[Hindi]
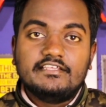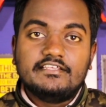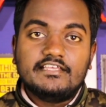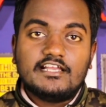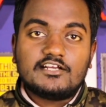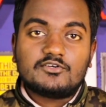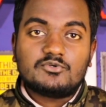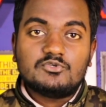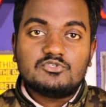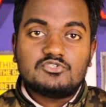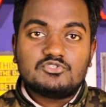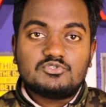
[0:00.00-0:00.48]

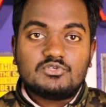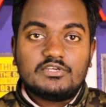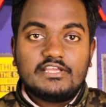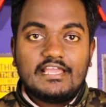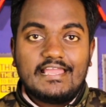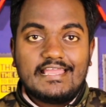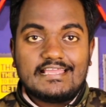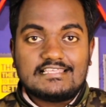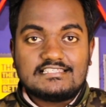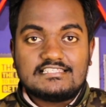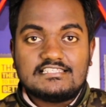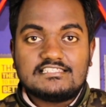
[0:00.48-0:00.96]
या कुछ जो
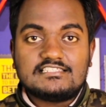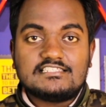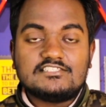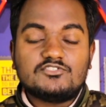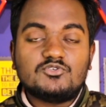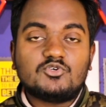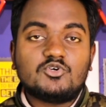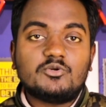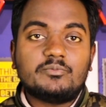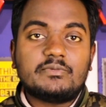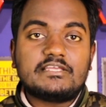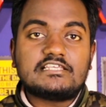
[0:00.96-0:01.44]
है ऐसी
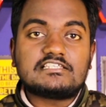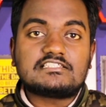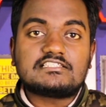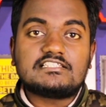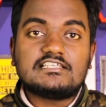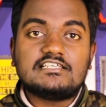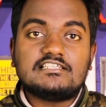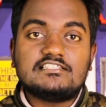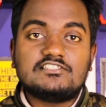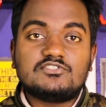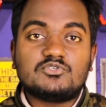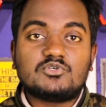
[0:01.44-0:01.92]
चीज़ों को
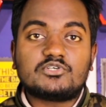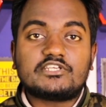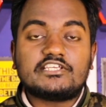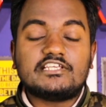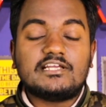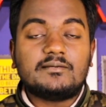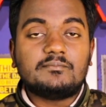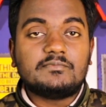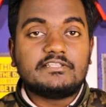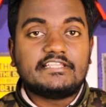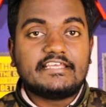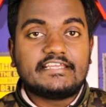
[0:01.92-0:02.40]
भेजते हैं जो कि
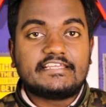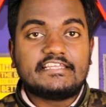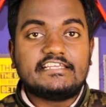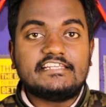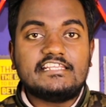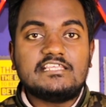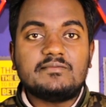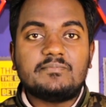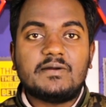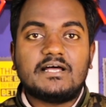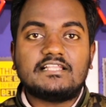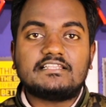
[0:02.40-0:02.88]
हम देख ही
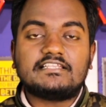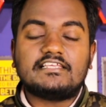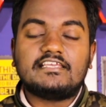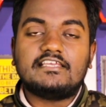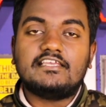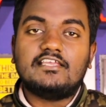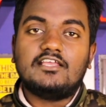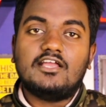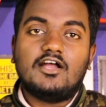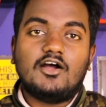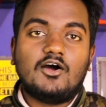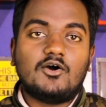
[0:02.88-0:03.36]
नहीं पाते
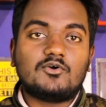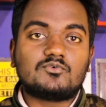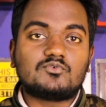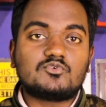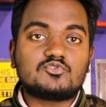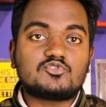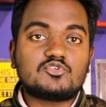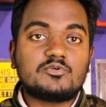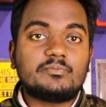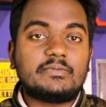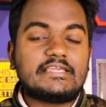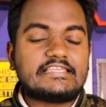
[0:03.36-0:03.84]
हैं और
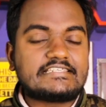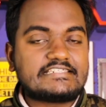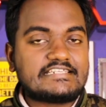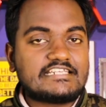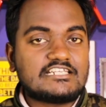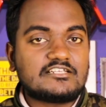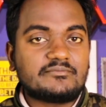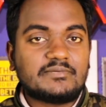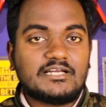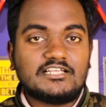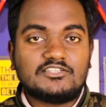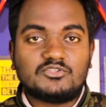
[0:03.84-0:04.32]
वो जो है
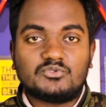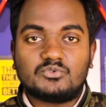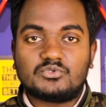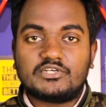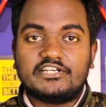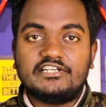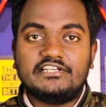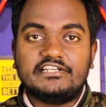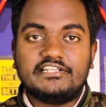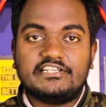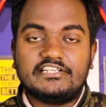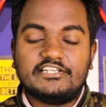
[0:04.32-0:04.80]
भेजने के बाद
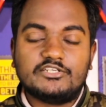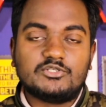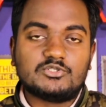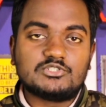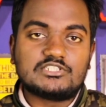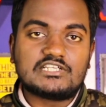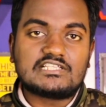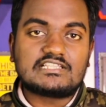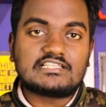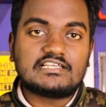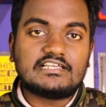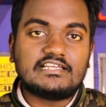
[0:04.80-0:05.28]
तुरंत डिलीट हो
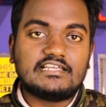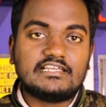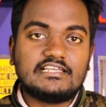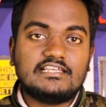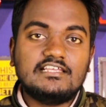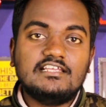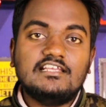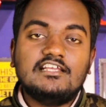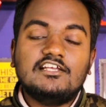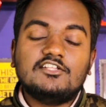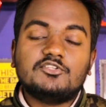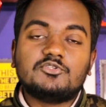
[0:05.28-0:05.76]
जाता है
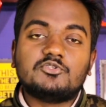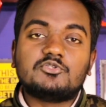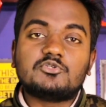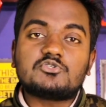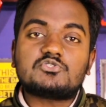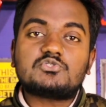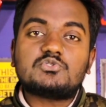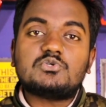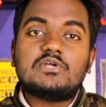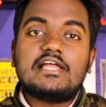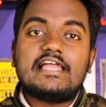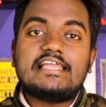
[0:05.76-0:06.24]
तो
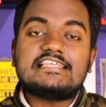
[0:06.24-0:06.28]
दोस्तों